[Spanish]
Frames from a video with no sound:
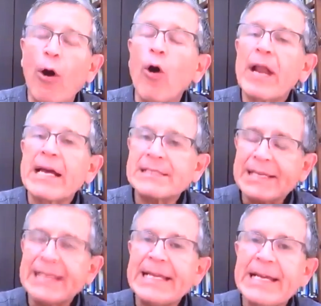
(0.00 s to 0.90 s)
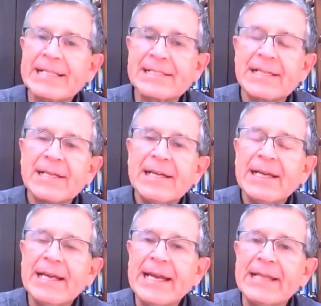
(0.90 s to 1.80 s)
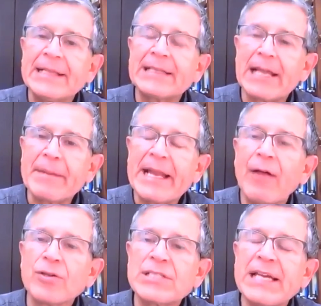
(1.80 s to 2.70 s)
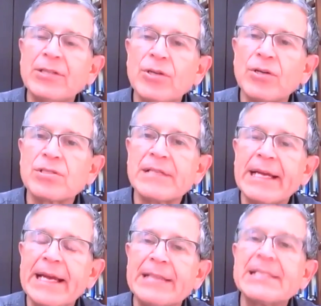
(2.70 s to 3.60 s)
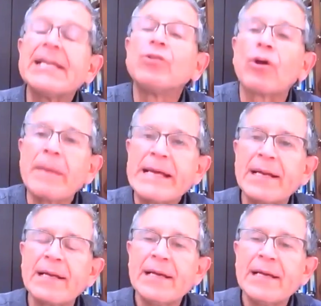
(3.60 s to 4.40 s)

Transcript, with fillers: horas y días en determinados sitios eh, sin dormir,